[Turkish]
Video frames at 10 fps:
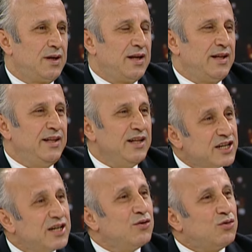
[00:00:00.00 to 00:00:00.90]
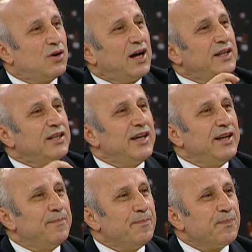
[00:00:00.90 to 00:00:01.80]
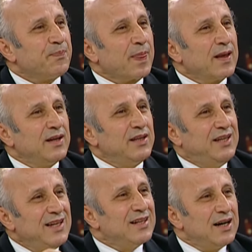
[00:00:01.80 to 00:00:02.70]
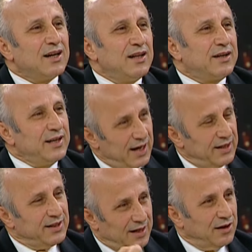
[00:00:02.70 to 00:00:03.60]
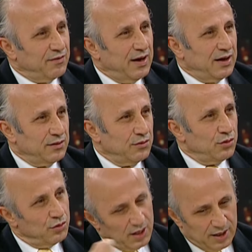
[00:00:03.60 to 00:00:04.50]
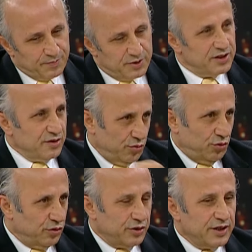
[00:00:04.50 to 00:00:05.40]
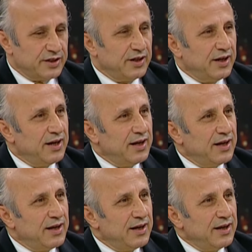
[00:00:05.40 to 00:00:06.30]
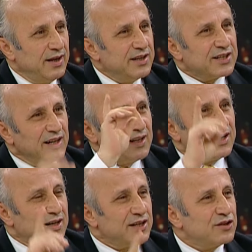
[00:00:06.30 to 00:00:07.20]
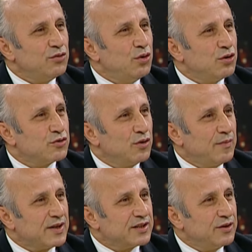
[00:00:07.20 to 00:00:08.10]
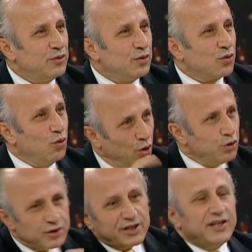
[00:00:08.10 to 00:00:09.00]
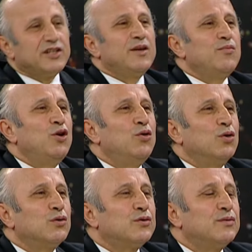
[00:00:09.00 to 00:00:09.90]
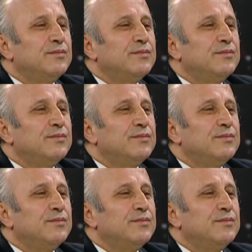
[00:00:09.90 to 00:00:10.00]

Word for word: Dedi. Niçin Kur'an-ı Kerim dindarlık yani takva o Arapçası bu hı hı. Türkçesi insanlar arasında ölçü olmasın diyor. Olursa işte böyle olur.